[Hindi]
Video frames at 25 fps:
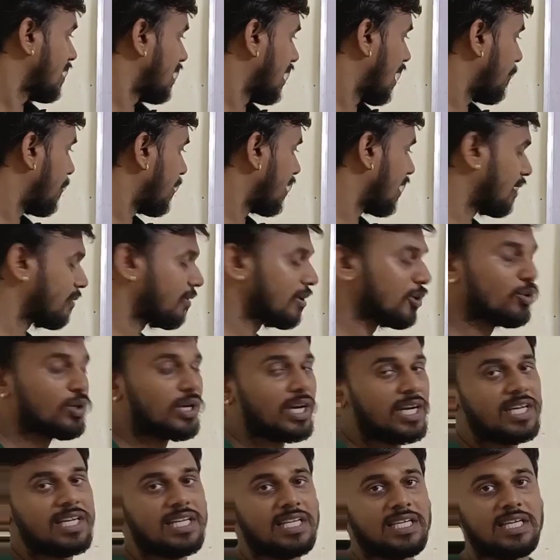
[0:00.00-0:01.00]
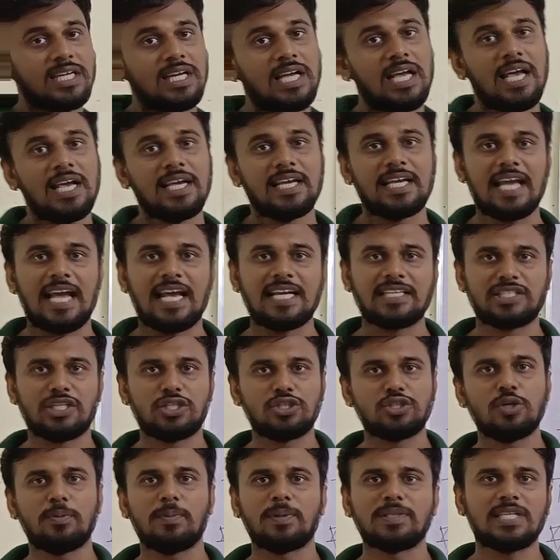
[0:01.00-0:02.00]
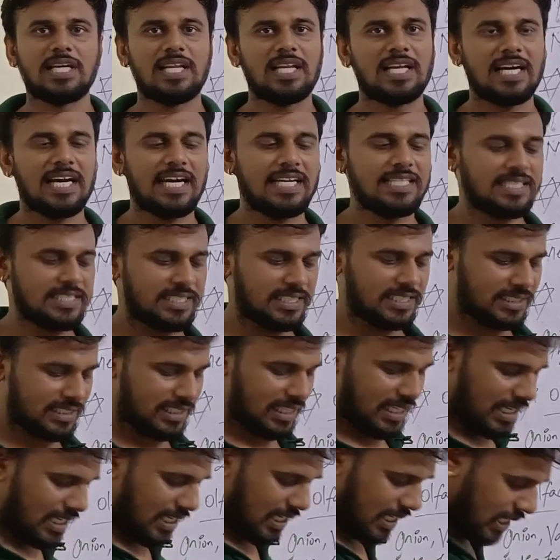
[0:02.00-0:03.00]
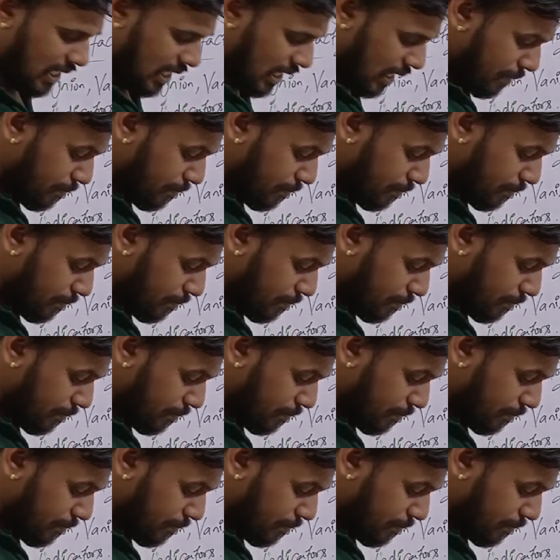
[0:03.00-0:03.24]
यहाँ पर गड़बड़ हो गया कि नहीं कि एसिड तो पता लगाया जा सकता है